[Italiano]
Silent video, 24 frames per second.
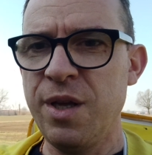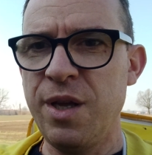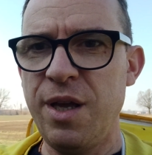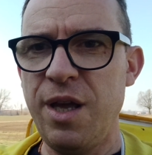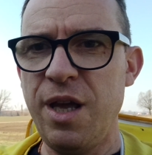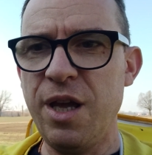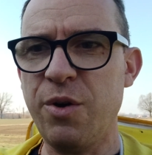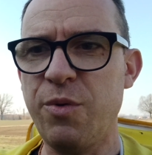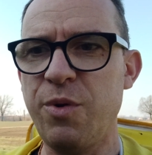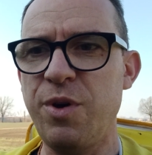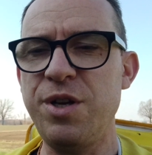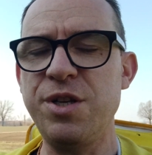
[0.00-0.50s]

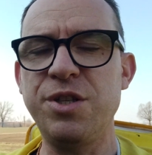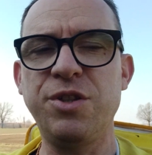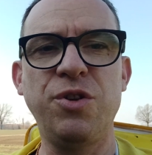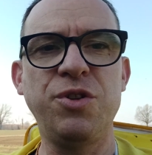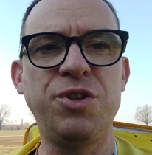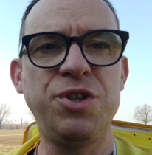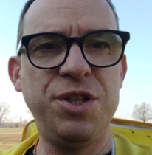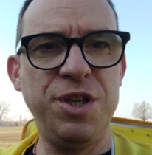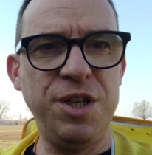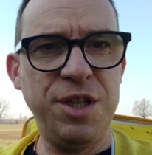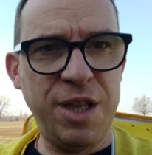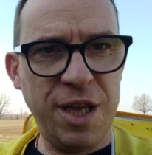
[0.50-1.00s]
e questo
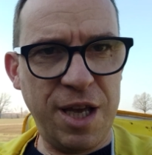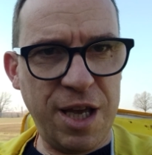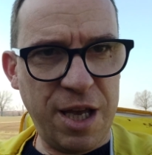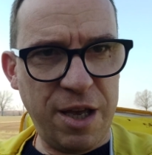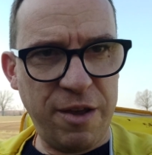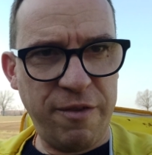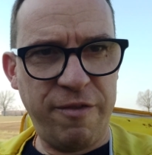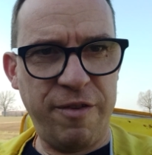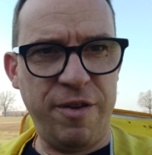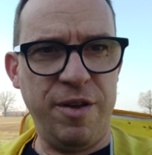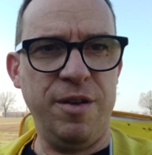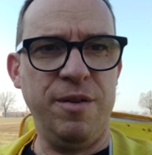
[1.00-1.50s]
ci
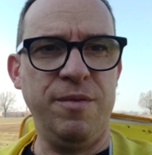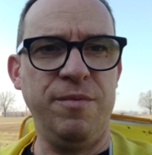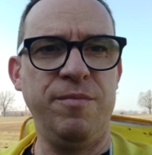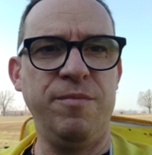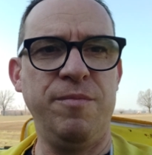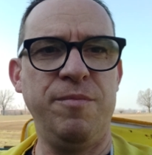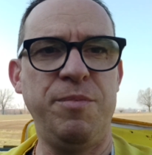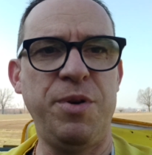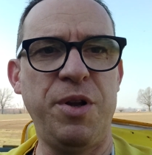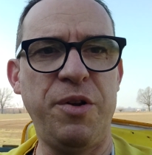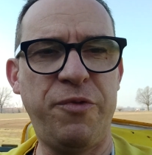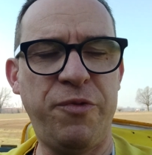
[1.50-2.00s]
deve
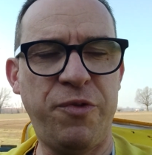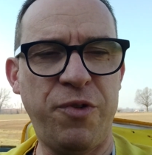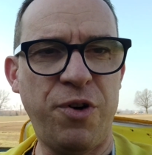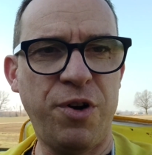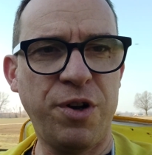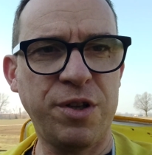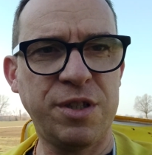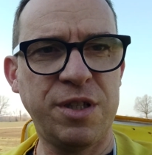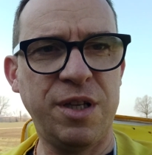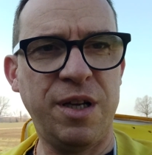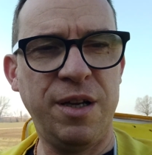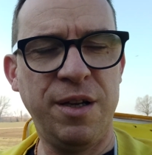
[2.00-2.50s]
per
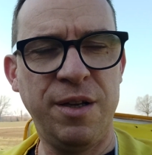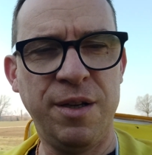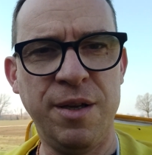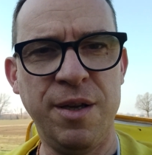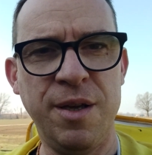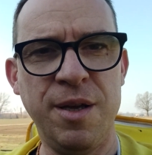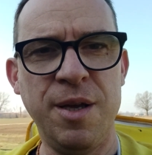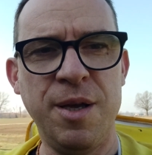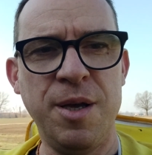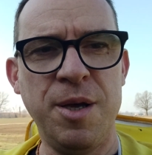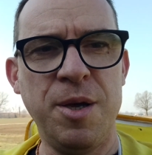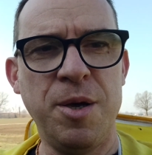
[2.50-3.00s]
forza
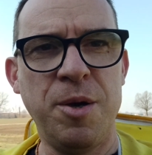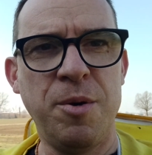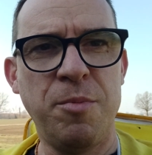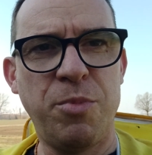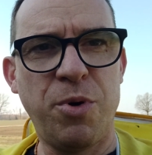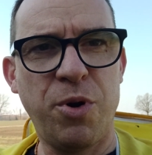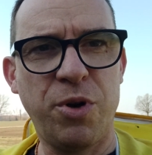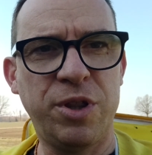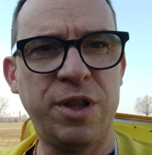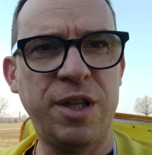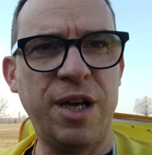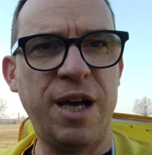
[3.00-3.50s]

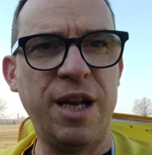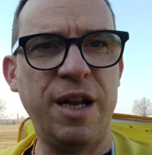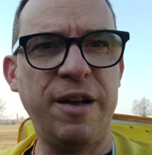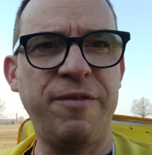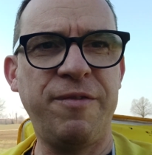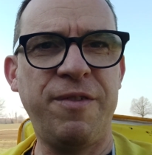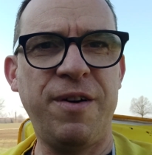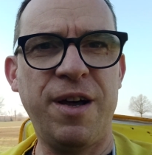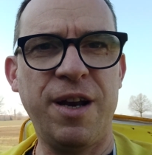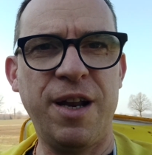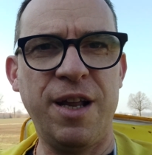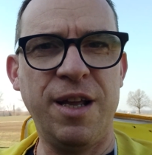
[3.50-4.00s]
portare a
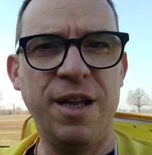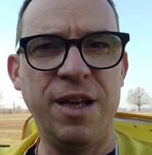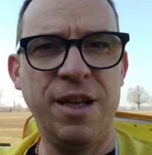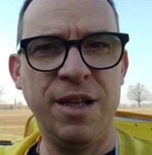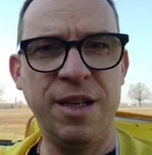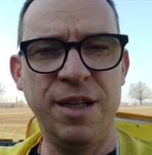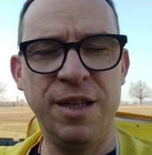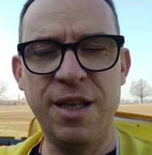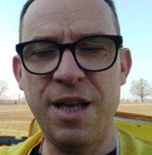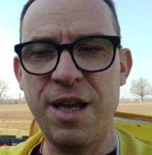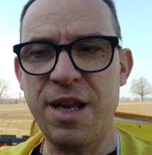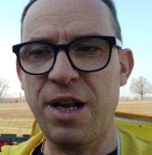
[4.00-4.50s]
fare
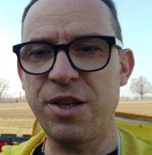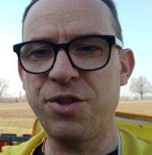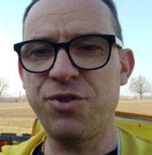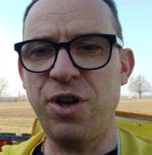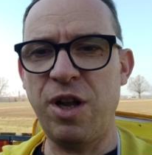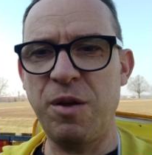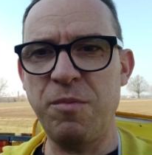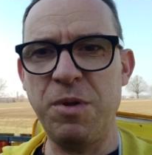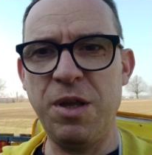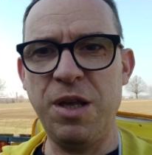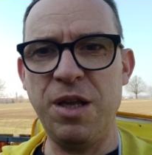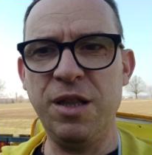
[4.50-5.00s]
dei
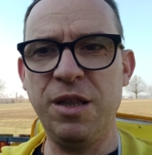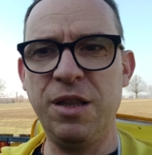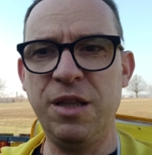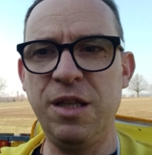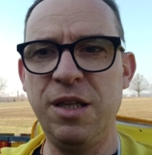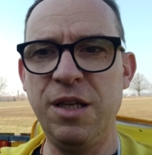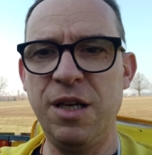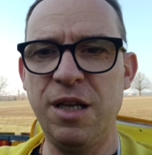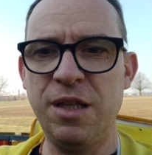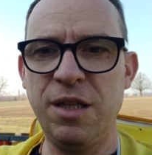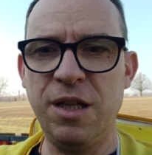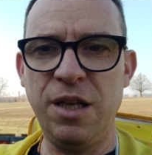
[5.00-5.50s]

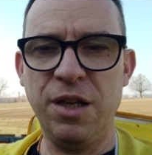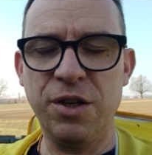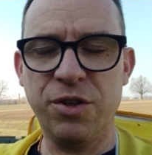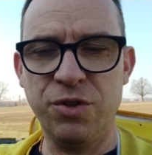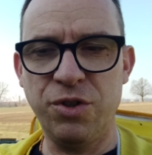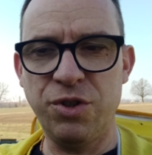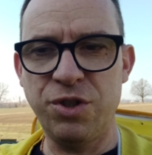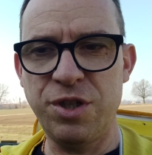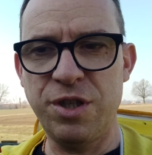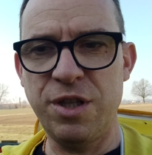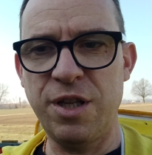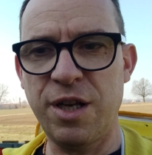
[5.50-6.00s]
ragionamenti e delle
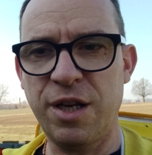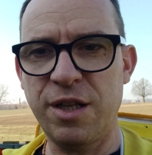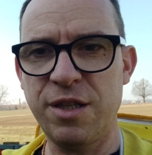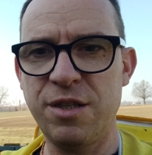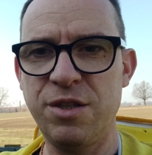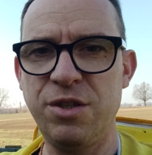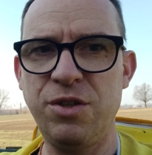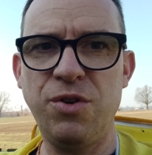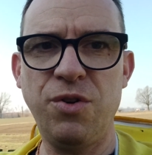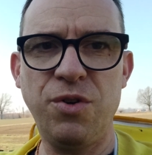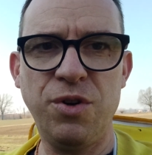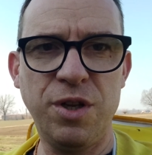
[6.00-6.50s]

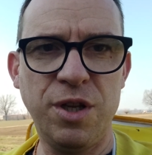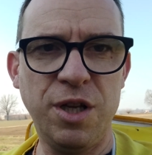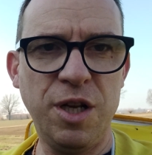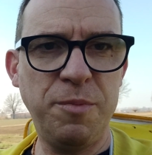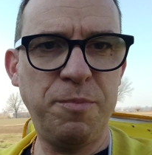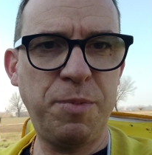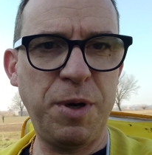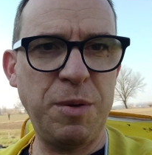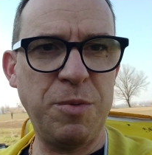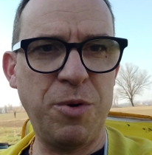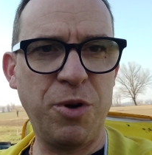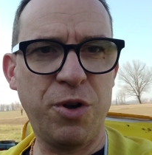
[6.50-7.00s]
considerazioni.
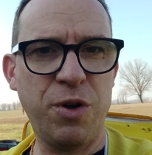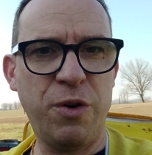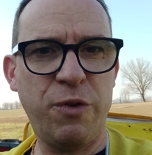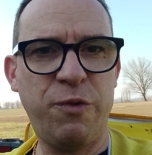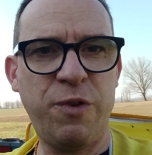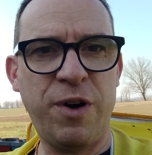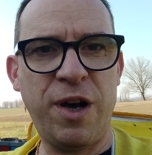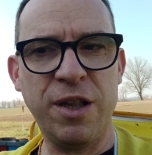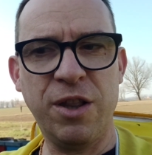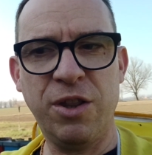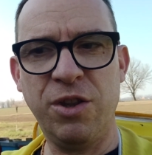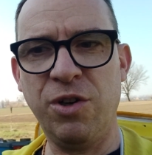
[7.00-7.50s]
Il primo che ho
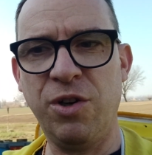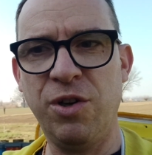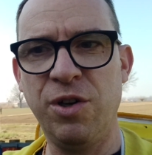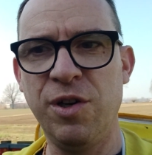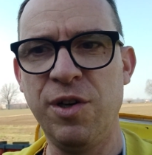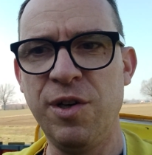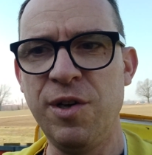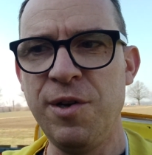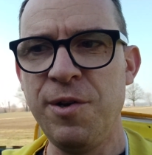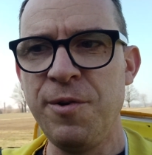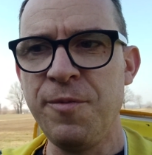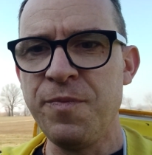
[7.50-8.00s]
fatto
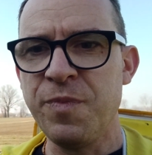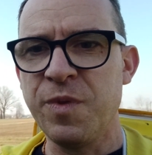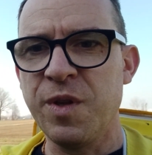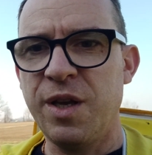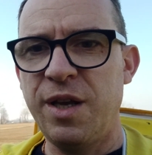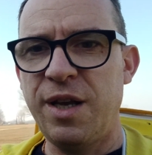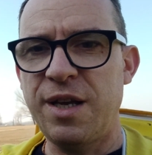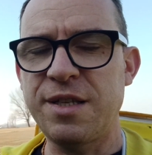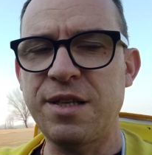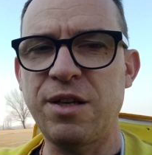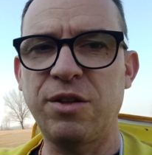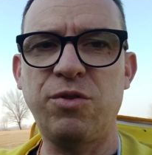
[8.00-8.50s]

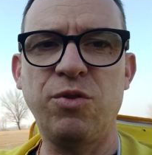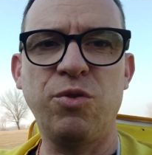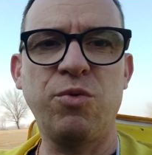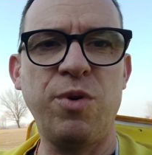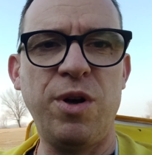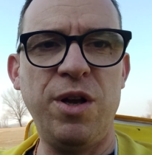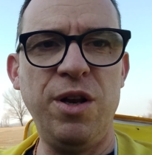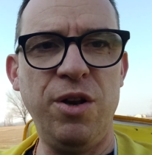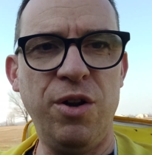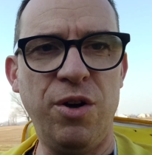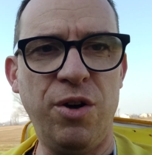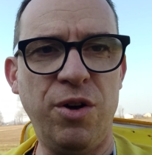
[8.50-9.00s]
è stato
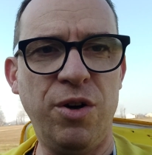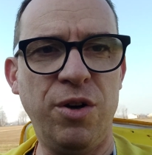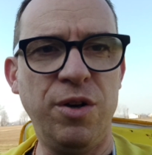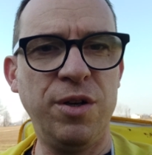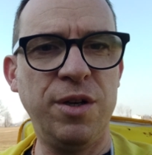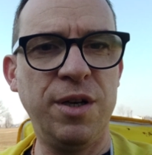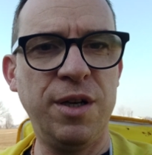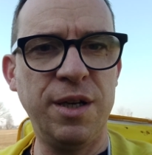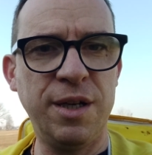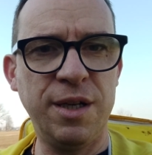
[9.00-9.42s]
quello